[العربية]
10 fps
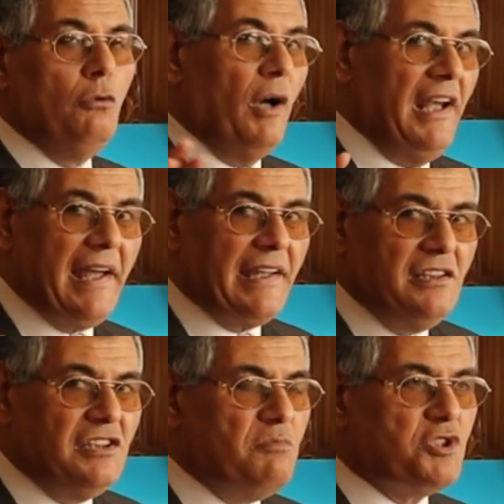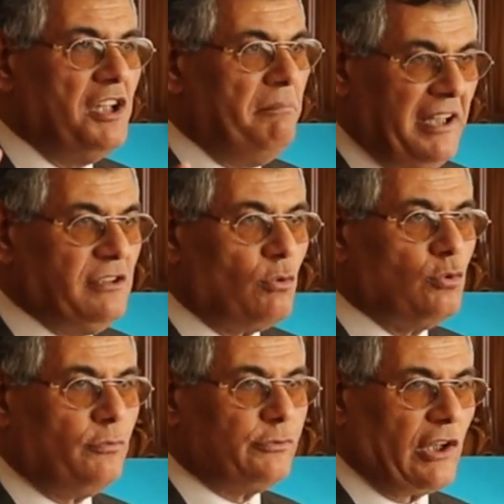ولكن دي مش المين
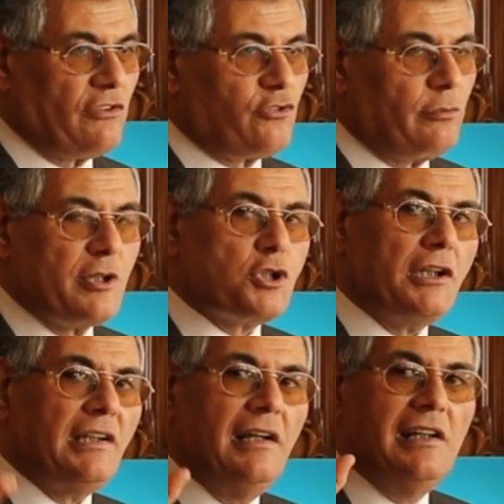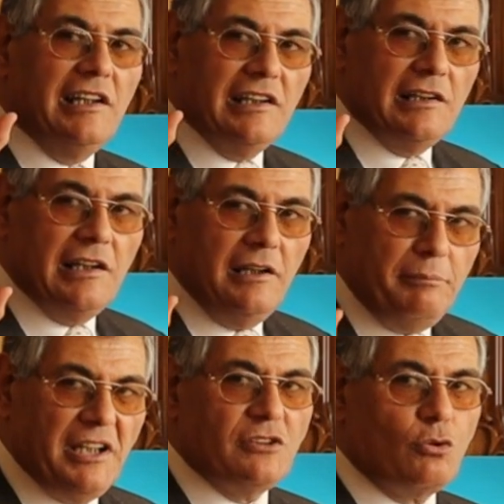روت اوف ترانسميشن
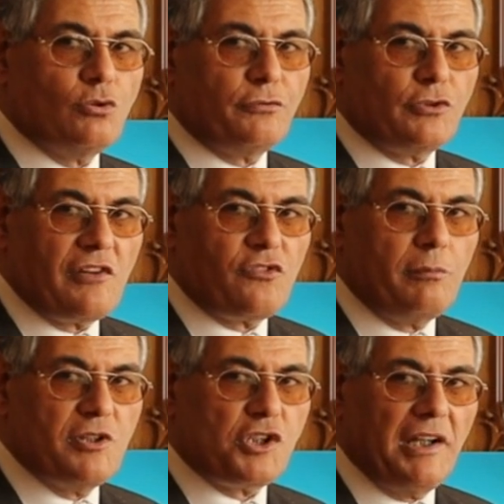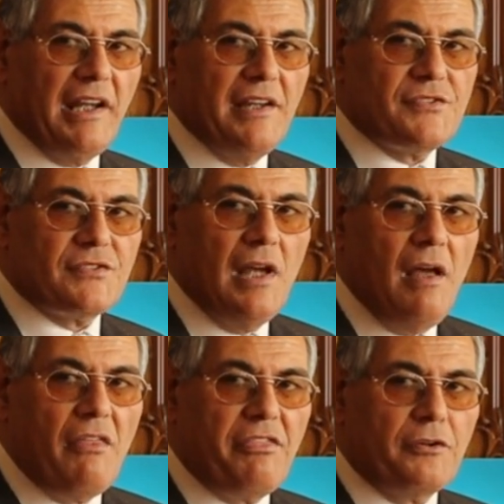المين روت اوف ترانسميشن از
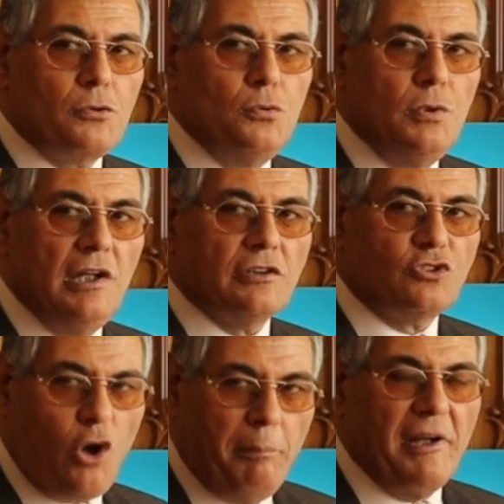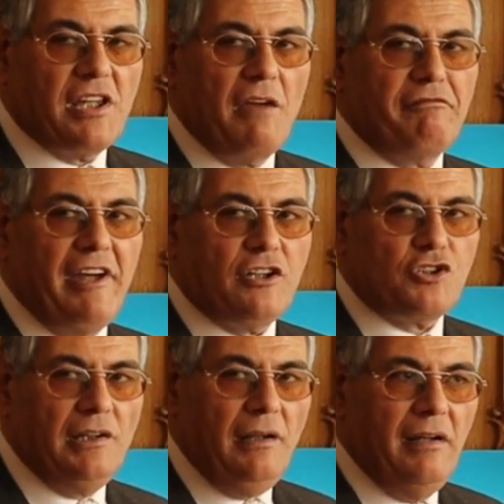ثرو دروبلت
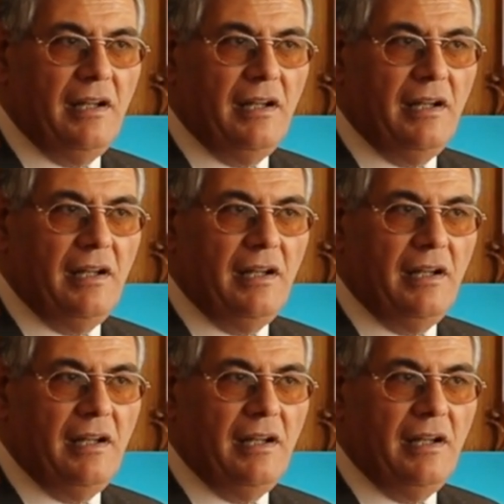انفكشن